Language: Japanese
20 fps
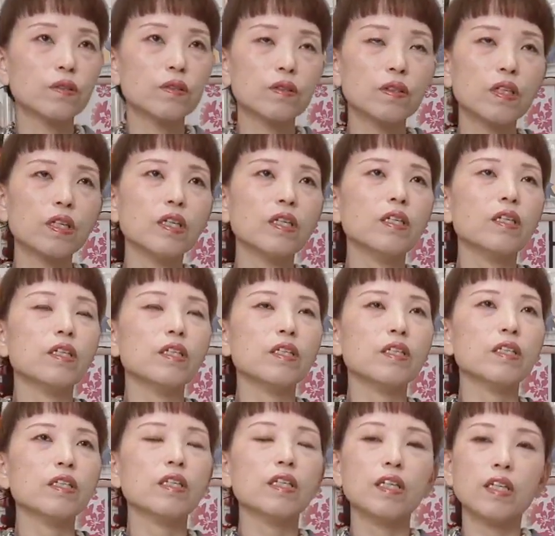ぐらい
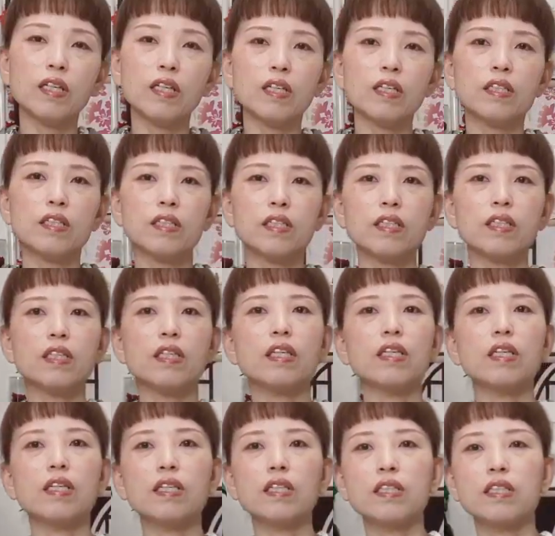から着
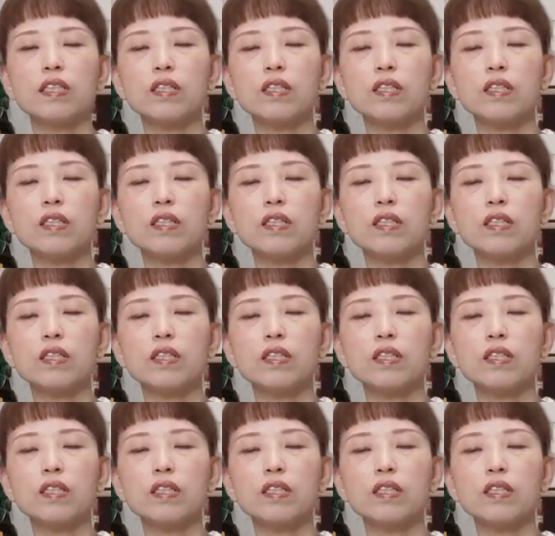れ